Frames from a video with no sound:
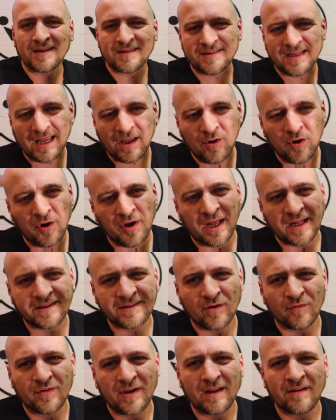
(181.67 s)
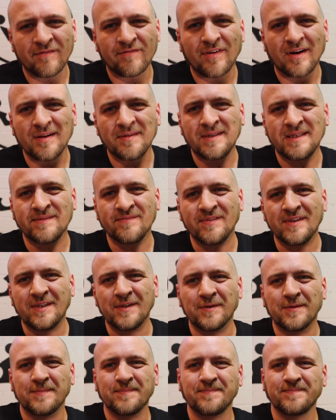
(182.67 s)
das zeige ich euch jetzt auf jeden Fall in diesem
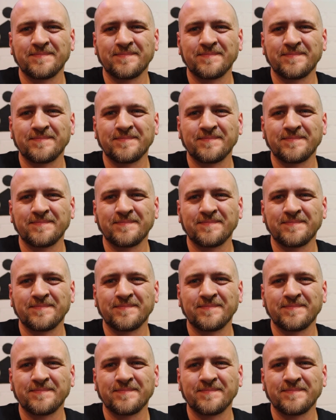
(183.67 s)
Video.